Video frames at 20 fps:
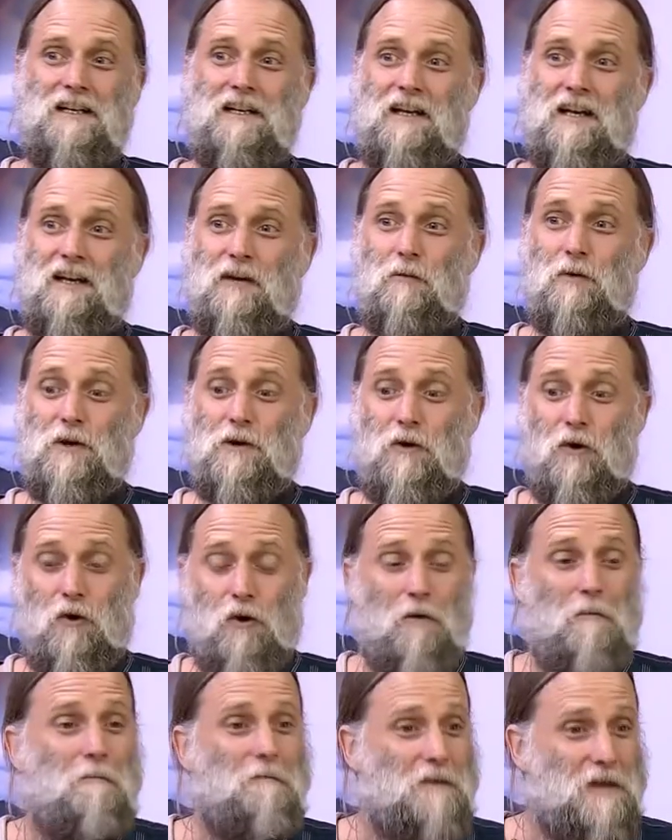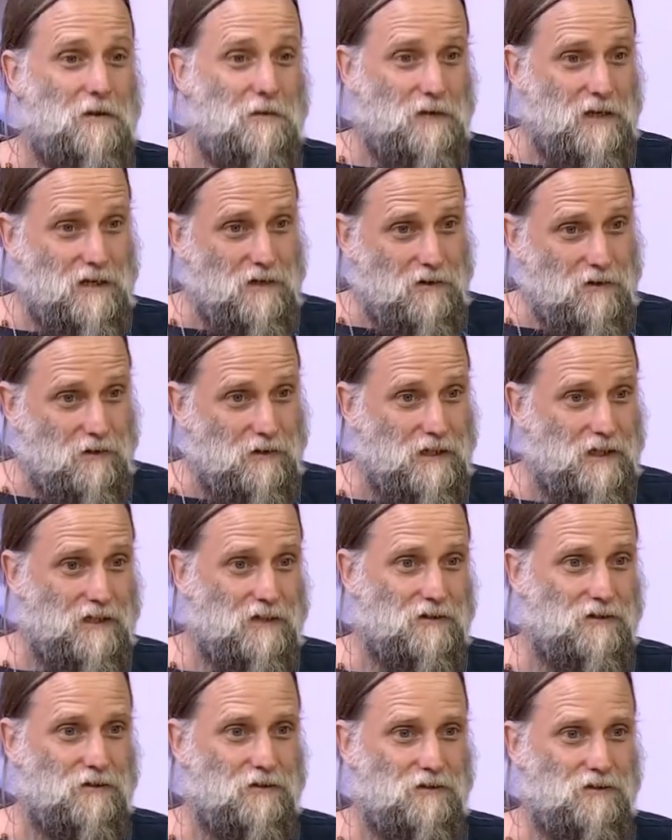eh, bueno, convivir con
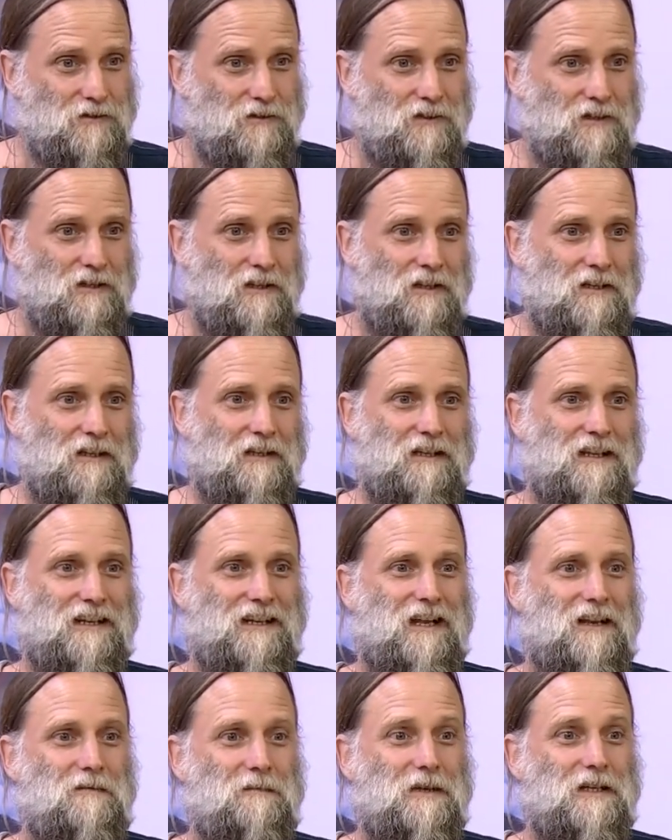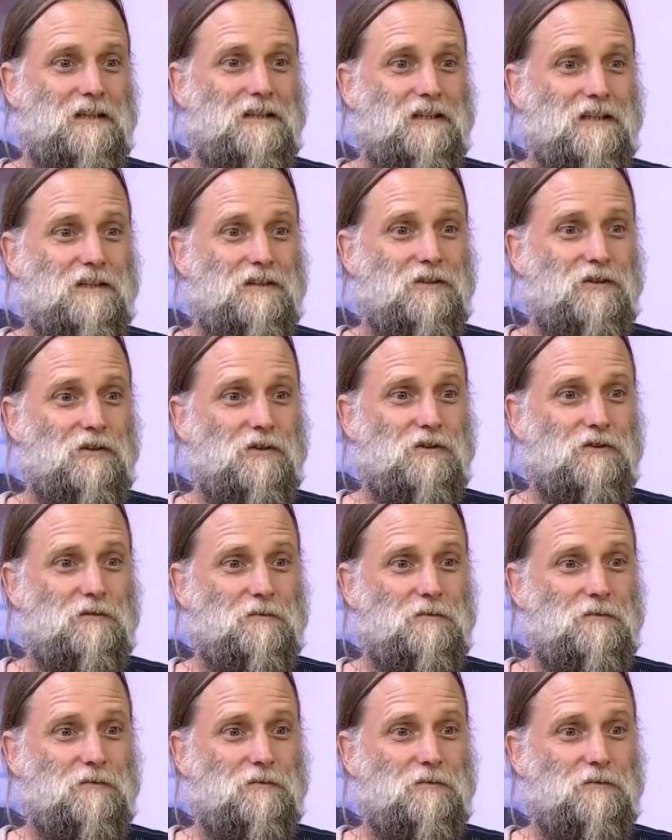ellos y realmente ellos